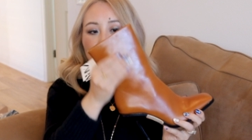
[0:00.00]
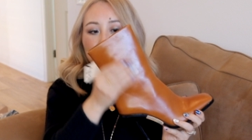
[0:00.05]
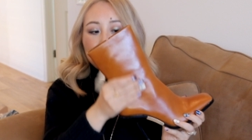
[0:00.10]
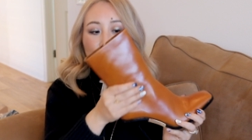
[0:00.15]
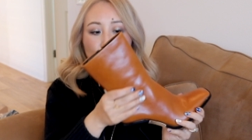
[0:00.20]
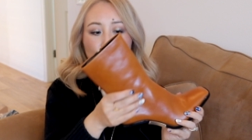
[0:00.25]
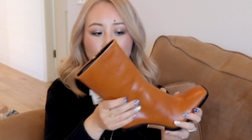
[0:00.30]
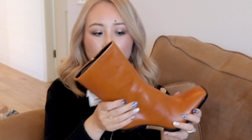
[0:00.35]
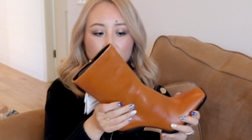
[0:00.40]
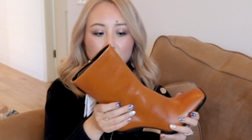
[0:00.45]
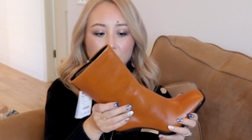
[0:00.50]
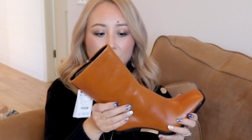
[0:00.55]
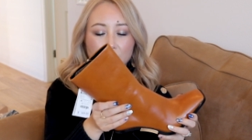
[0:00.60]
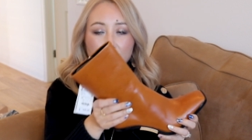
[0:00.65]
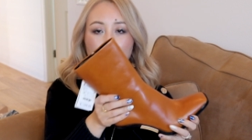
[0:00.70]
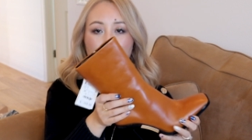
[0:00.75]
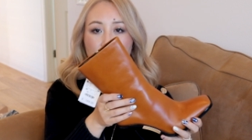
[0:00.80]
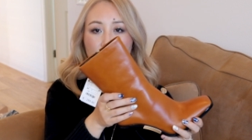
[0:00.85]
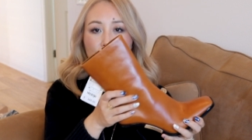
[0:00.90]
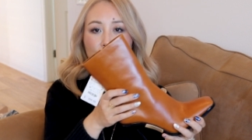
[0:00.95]
有一双
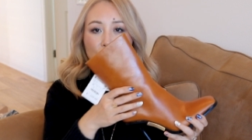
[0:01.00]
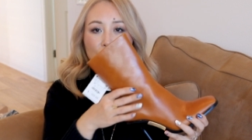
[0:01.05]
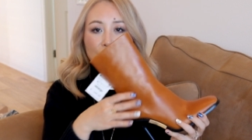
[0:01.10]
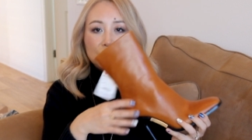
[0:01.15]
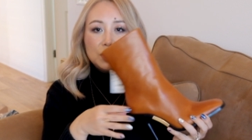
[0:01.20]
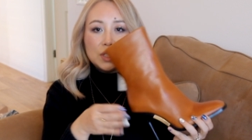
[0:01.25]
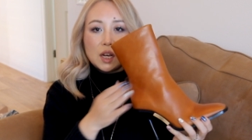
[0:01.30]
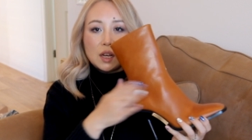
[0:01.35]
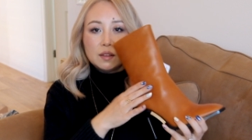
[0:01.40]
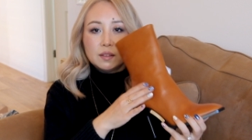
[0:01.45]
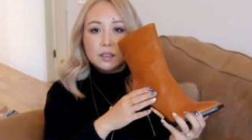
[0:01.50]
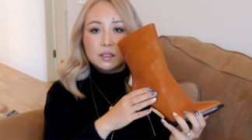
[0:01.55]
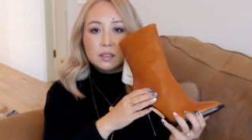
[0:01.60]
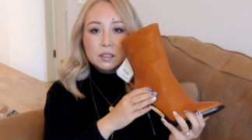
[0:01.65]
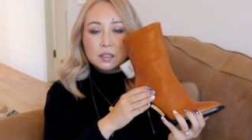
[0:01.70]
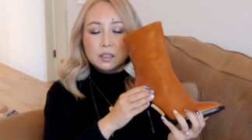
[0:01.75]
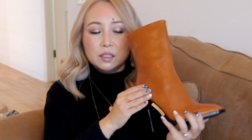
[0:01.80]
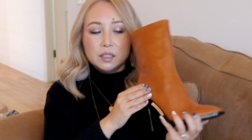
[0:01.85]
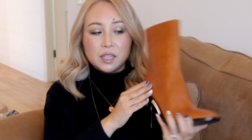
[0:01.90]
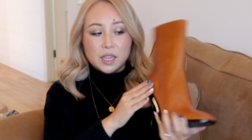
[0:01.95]
类似于这样
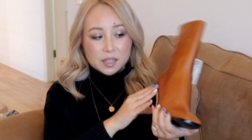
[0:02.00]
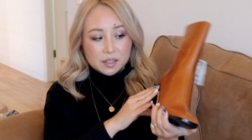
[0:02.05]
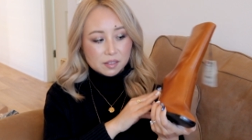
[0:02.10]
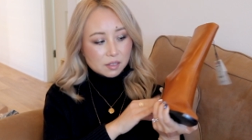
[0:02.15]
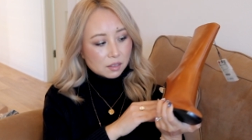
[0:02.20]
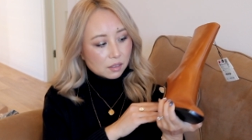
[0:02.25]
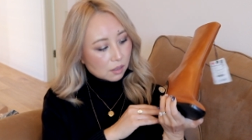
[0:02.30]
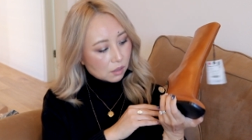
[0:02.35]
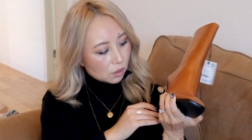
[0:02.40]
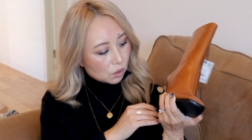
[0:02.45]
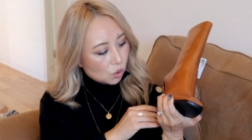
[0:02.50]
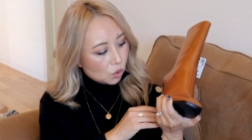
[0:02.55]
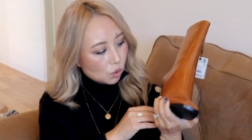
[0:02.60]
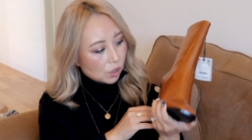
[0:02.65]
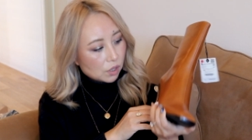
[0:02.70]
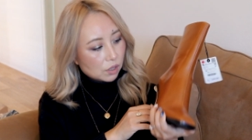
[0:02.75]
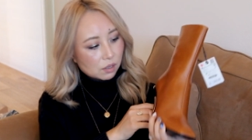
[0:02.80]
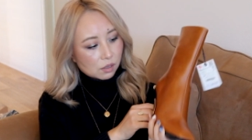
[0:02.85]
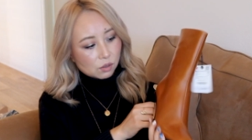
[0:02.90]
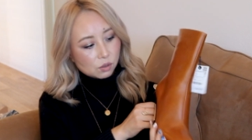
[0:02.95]
的颜色的
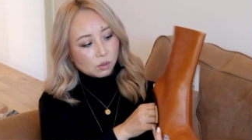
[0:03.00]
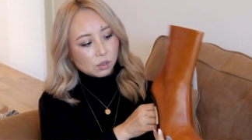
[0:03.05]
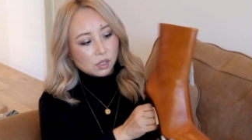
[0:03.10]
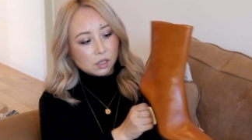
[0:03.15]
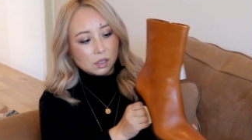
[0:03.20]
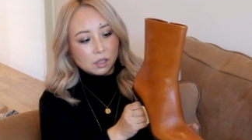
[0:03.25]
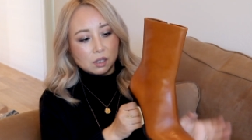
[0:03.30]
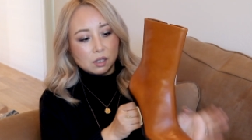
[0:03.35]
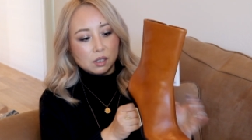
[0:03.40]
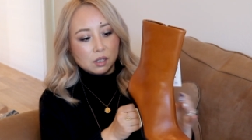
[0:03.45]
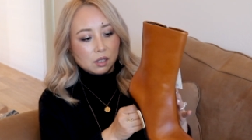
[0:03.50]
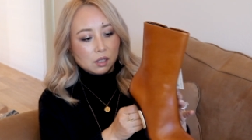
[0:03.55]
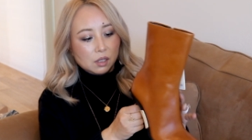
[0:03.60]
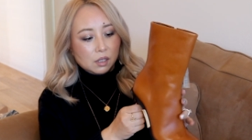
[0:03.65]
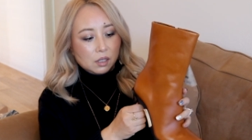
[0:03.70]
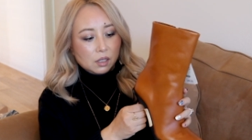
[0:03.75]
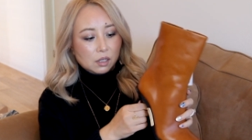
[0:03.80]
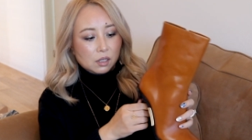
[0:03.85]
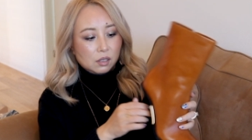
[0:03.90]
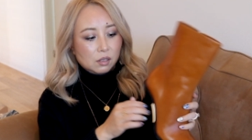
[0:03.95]
靴子，所以呢，
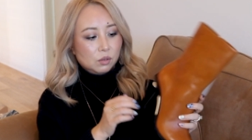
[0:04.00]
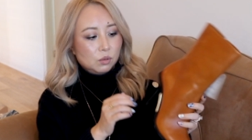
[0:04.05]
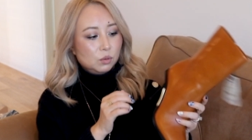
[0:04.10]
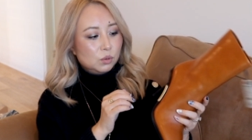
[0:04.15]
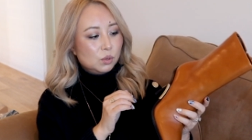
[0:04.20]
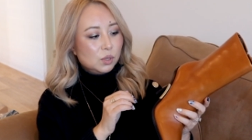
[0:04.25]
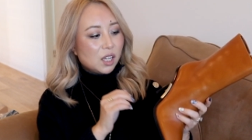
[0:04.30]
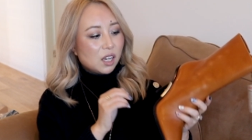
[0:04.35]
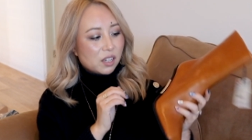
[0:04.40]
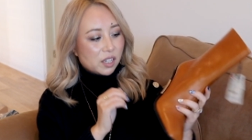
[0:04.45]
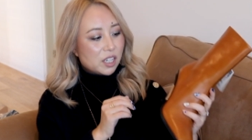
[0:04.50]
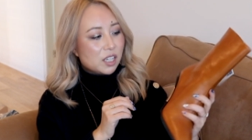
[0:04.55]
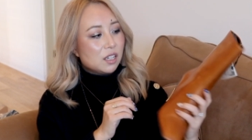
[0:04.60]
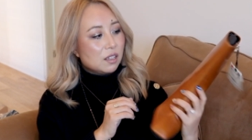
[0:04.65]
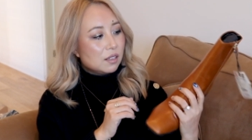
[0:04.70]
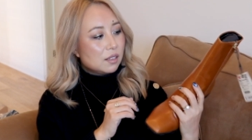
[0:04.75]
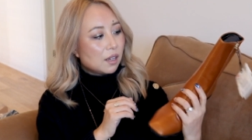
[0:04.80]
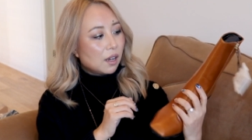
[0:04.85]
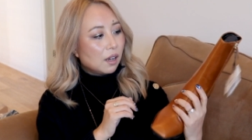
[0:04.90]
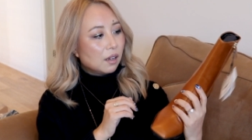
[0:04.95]
呃，我就想试
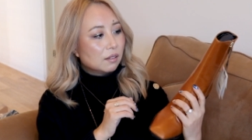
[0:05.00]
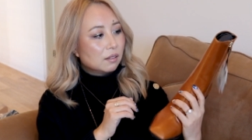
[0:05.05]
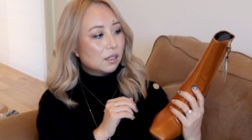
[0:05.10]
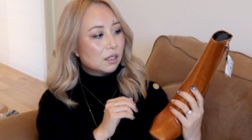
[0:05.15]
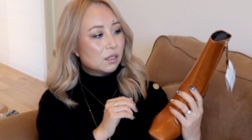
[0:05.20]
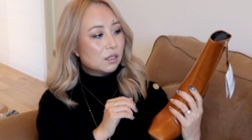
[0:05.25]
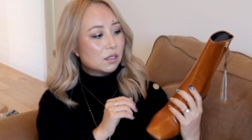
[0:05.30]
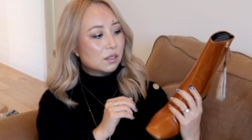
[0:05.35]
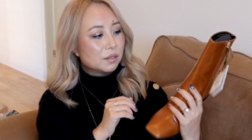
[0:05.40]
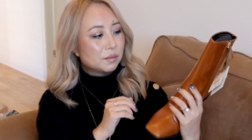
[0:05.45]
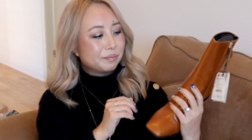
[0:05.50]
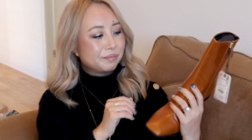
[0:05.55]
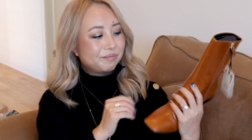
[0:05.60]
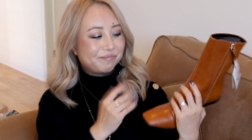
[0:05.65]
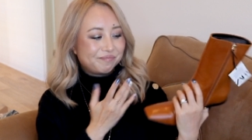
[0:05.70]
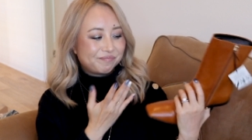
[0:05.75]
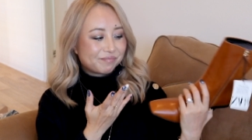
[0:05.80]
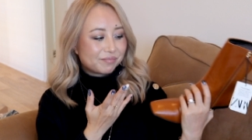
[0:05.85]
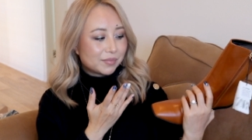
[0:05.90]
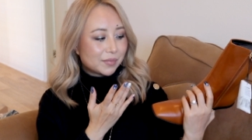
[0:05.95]
一下。但是
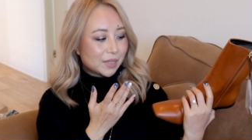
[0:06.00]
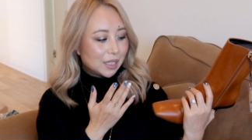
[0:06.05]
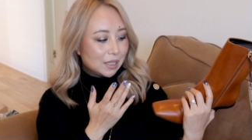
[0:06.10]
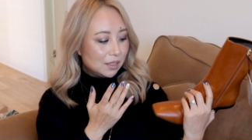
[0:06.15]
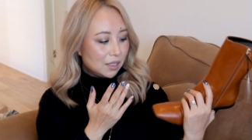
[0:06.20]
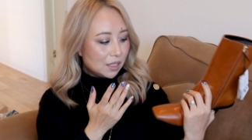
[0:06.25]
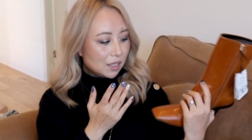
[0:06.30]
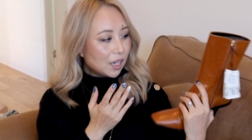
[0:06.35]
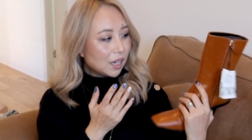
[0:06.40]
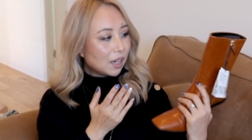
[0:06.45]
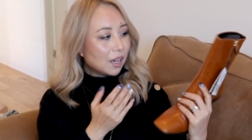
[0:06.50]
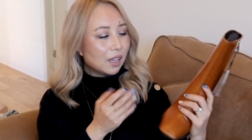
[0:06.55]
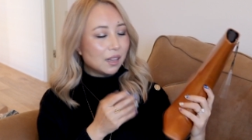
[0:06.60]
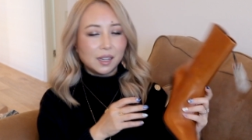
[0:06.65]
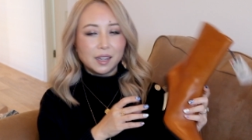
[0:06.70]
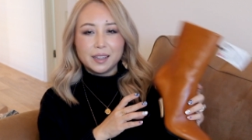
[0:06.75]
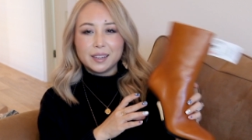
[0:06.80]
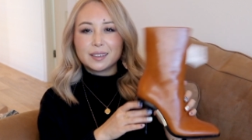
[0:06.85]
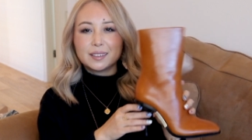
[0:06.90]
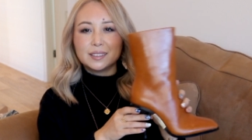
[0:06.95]
现在看
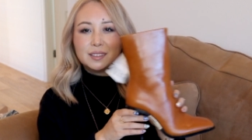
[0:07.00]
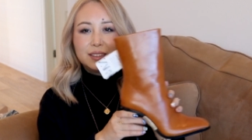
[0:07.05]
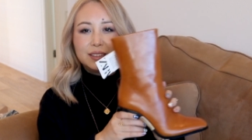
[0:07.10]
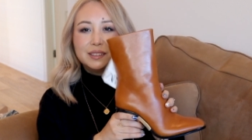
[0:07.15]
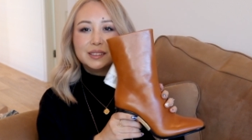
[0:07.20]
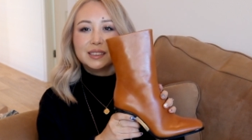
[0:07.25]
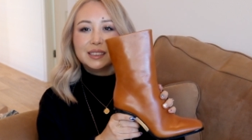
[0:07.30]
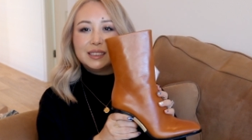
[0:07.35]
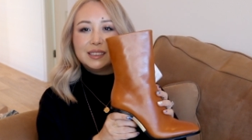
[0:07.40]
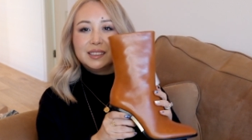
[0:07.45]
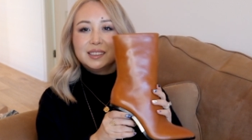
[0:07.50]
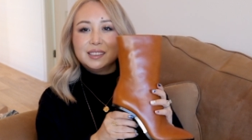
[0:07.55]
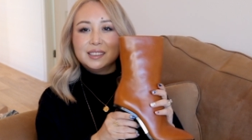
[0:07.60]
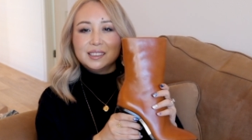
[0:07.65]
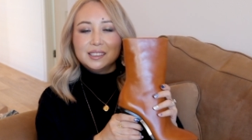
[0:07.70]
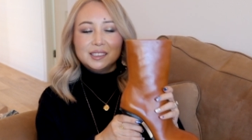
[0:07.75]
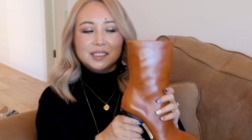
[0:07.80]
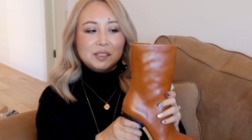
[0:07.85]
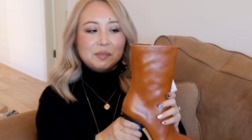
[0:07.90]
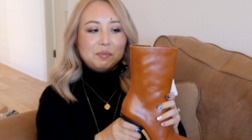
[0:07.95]
来可能
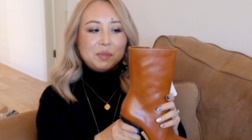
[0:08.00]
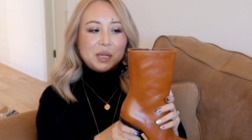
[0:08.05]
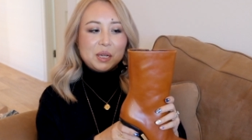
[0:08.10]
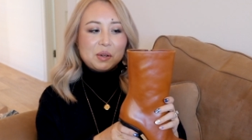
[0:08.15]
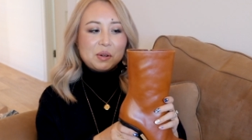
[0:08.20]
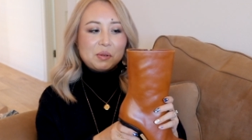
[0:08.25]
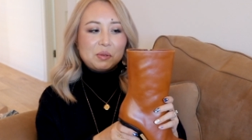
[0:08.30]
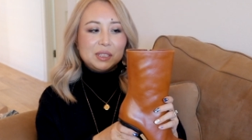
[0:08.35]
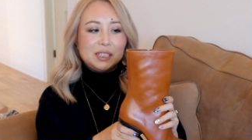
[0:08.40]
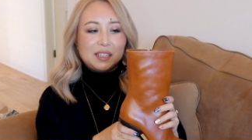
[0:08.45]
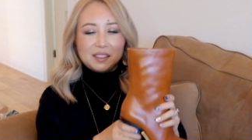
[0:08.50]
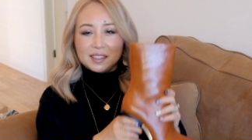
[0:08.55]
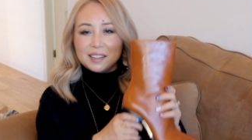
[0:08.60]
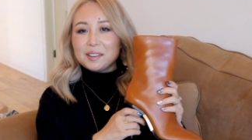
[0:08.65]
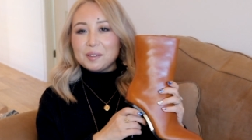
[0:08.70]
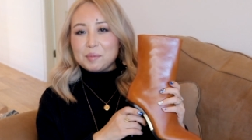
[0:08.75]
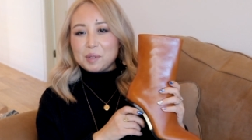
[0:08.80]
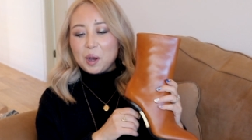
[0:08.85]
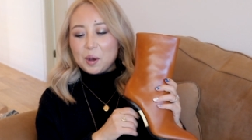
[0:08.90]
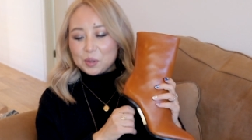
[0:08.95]
没有我想象
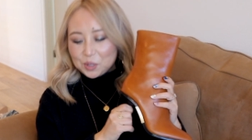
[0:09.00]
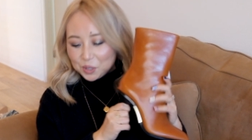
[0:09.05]
那么好